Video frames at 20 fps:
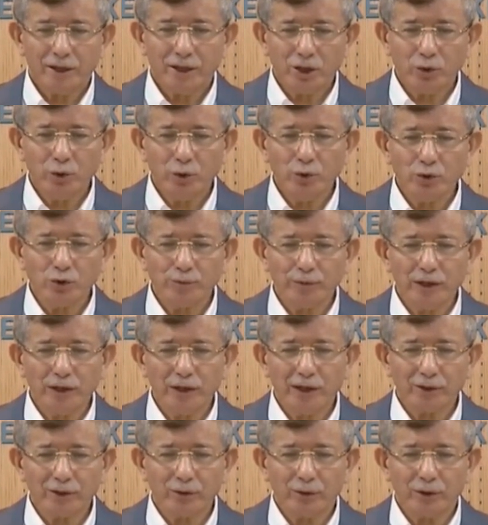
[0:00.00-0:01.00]
200
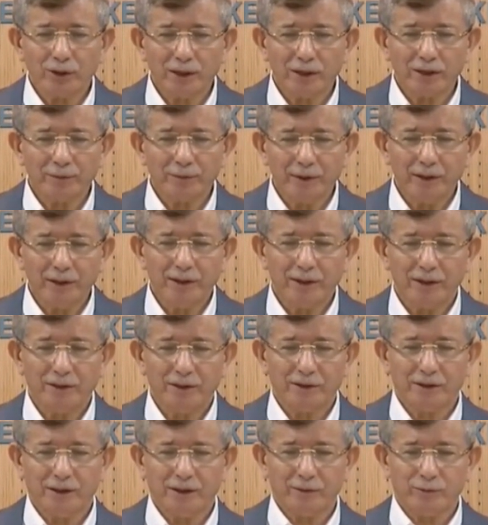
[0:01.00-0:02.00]
milyar dolarlık milli
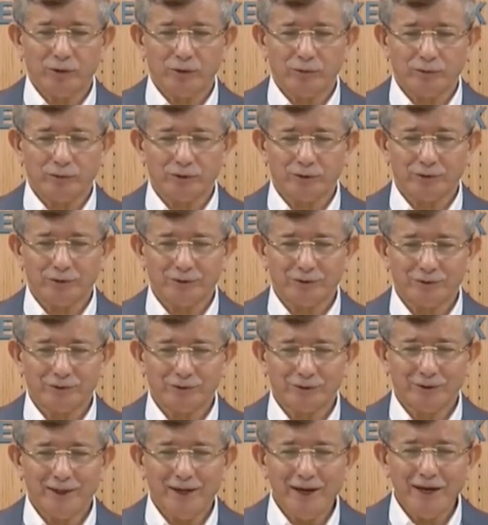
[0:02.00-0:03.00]
gelir kaybı olmuş.
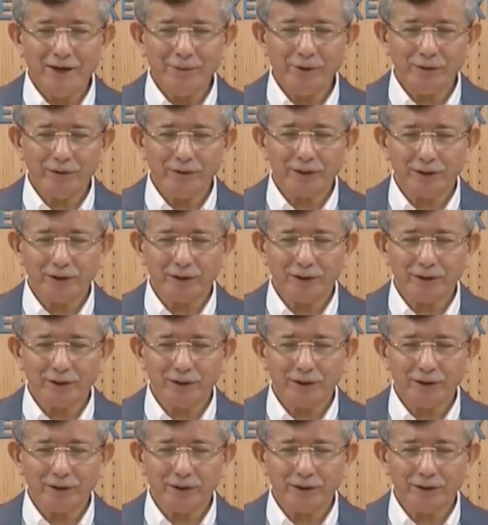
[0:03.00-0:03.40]
Her bir